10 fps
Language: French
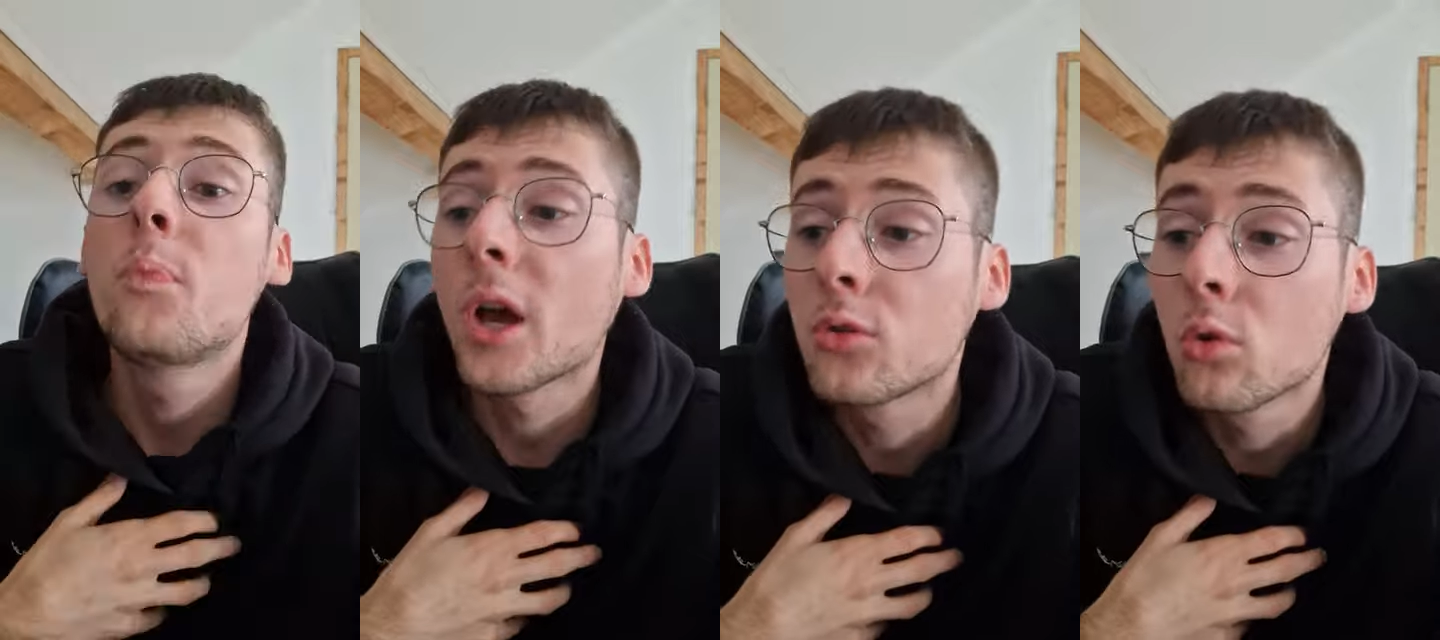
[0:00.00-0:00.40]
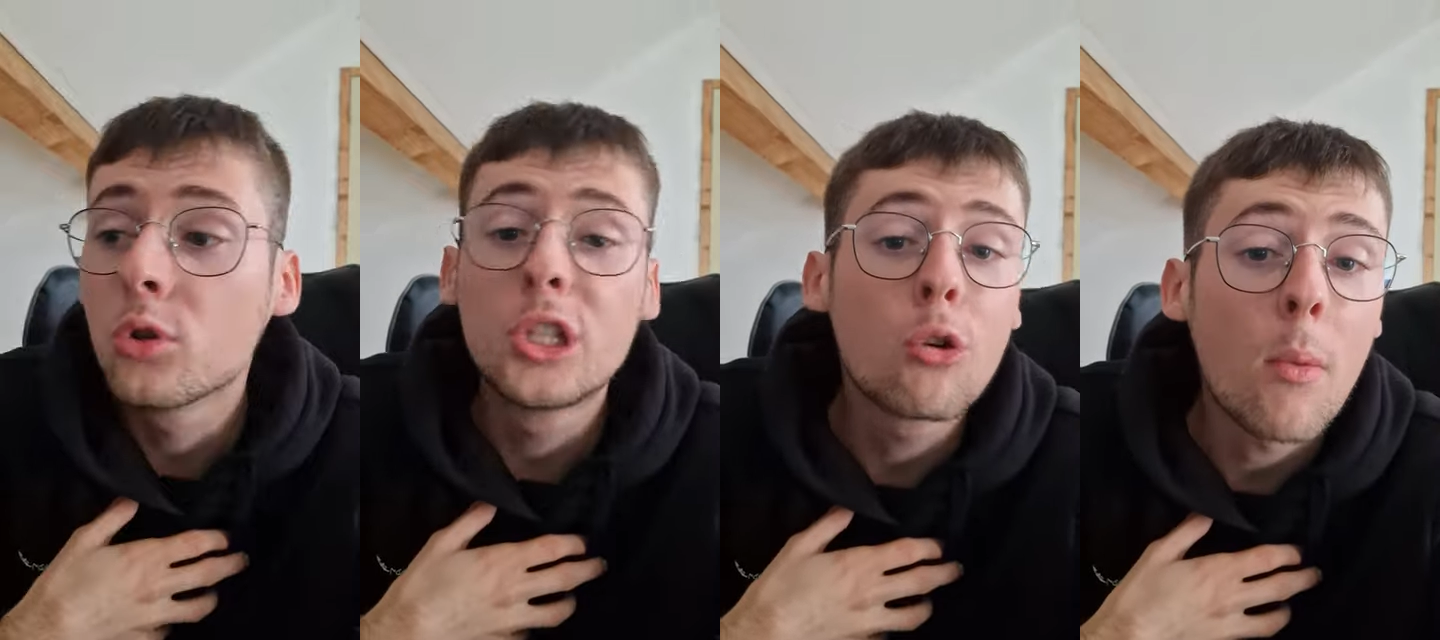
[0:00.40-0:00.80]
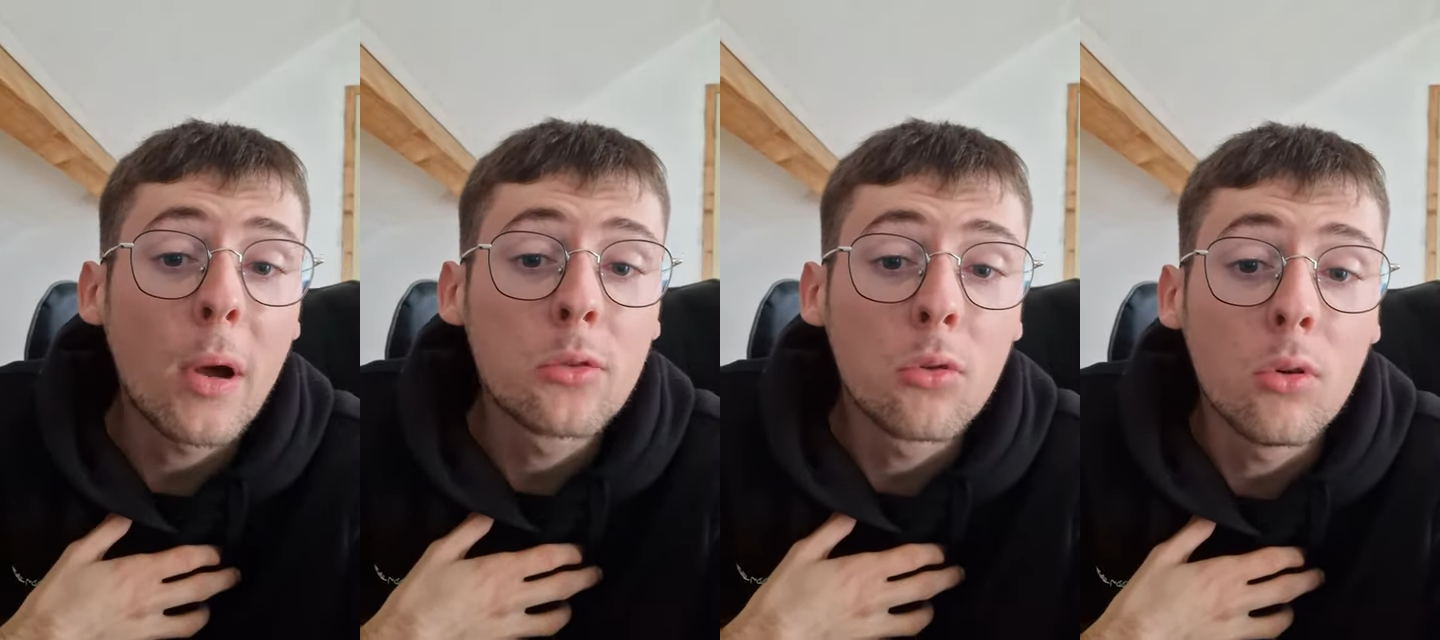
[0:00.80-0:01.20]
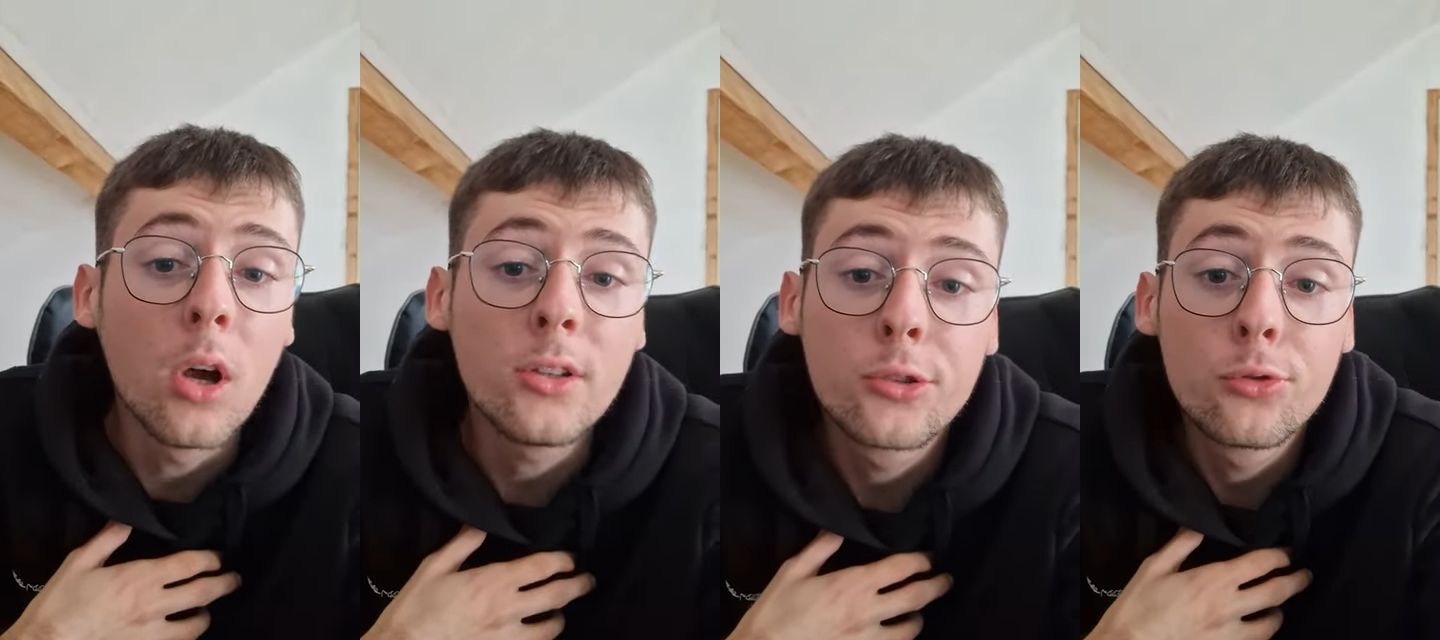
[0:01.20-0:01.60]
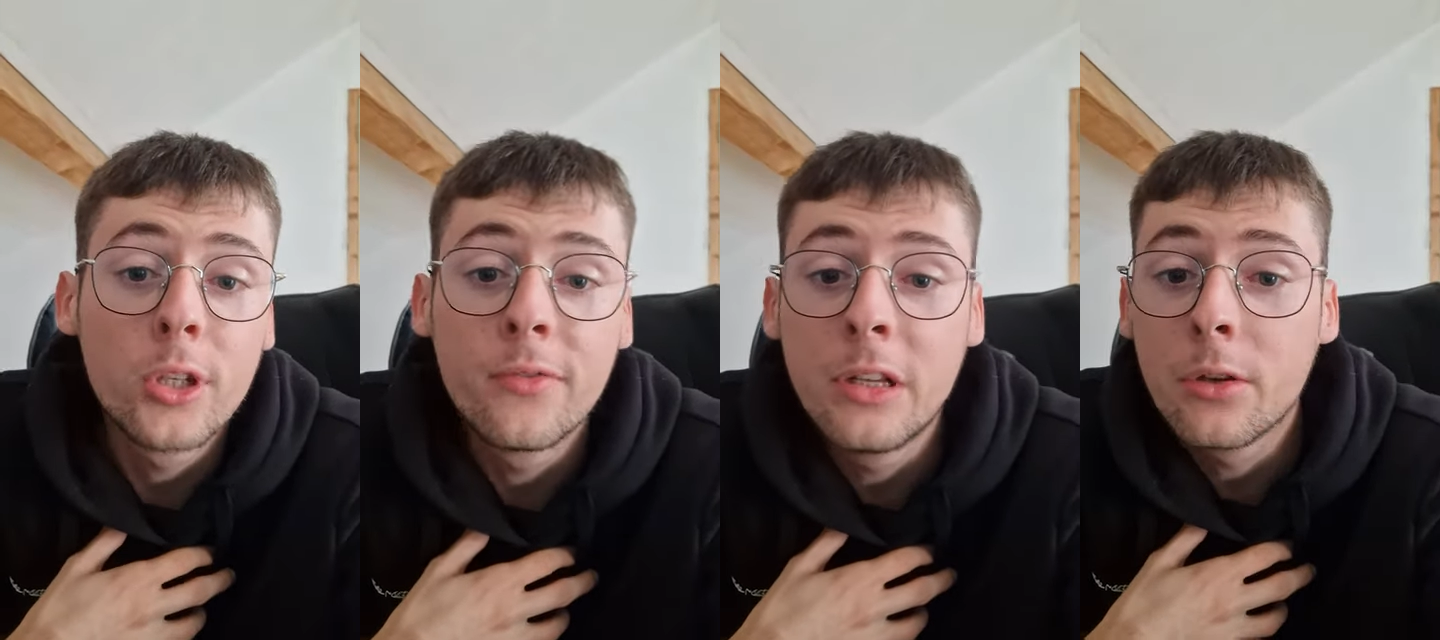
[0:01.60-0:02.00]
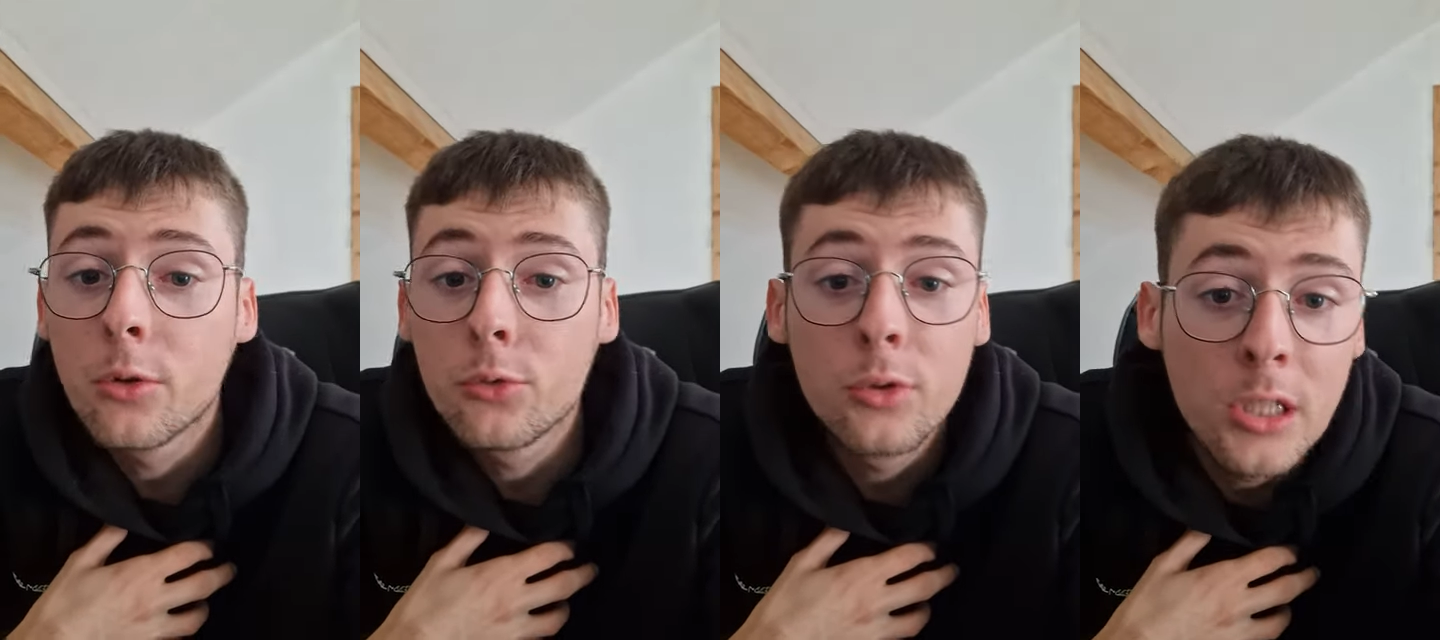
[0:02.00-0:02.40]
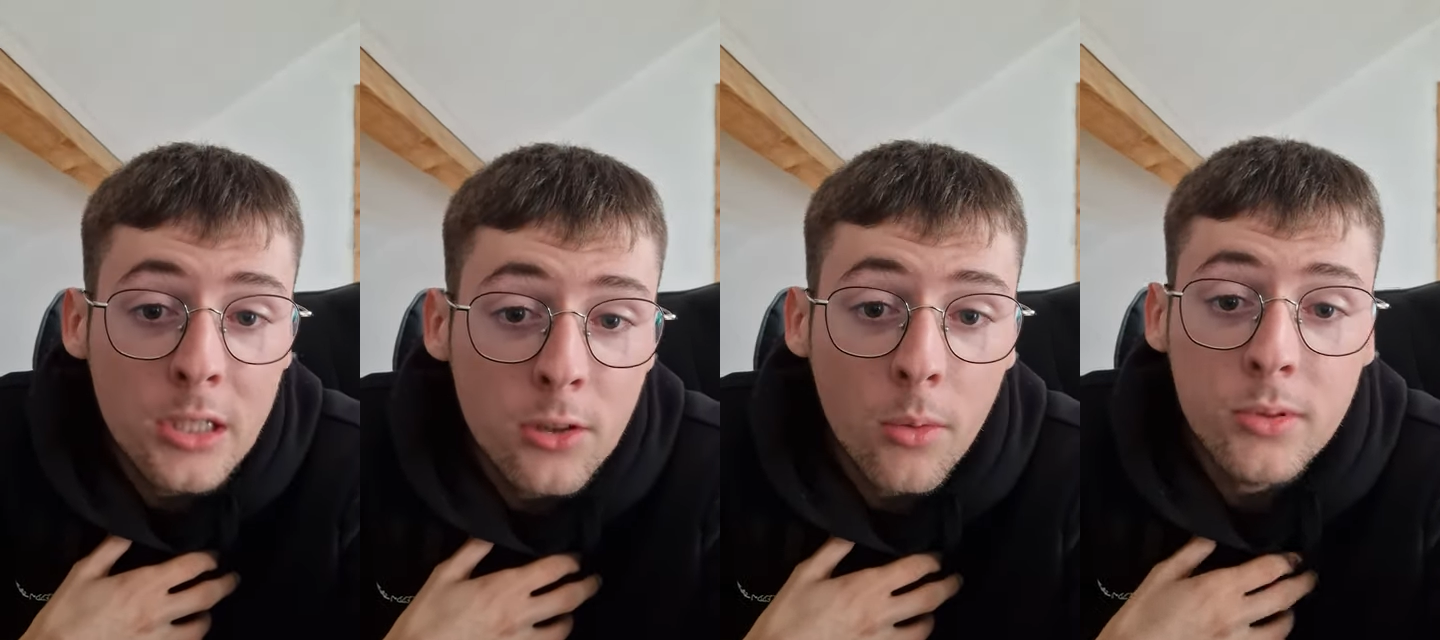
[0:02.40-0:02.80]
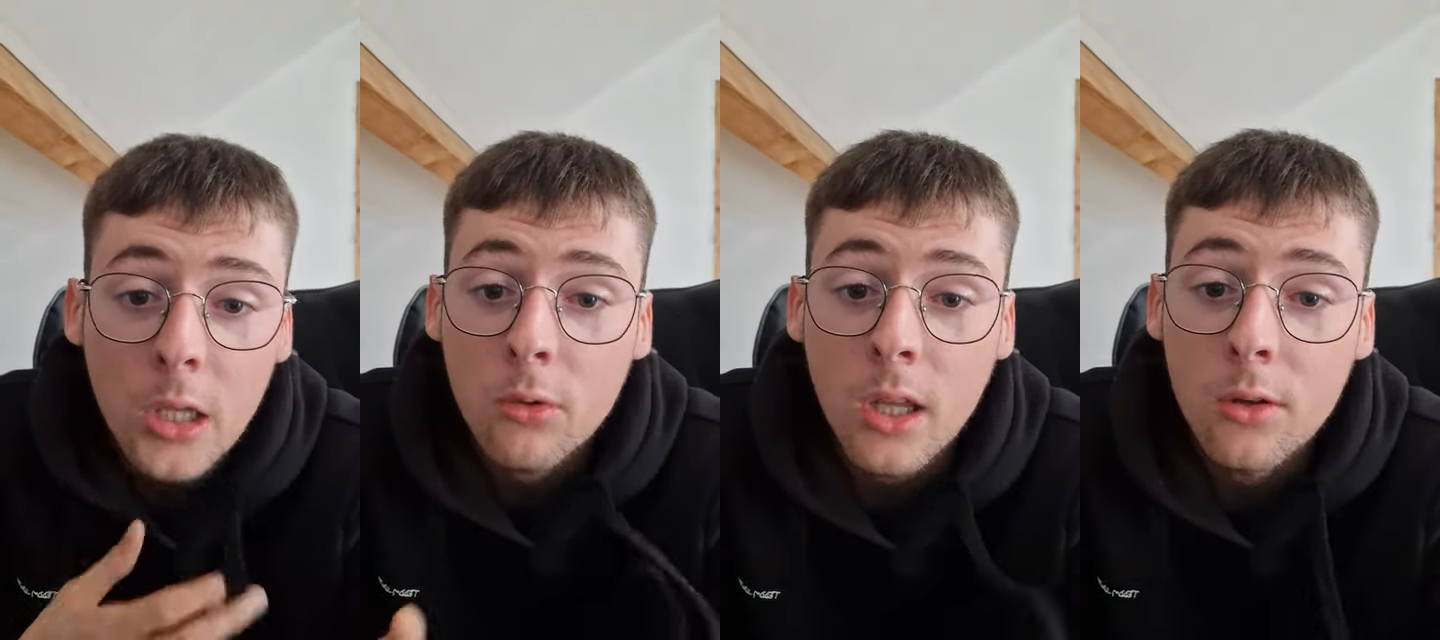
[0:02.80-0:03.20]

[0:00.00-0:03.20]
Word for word: Perso, j'y crois pas trop, c'est hein, juste des filtres que tu utilises comme ça à droite à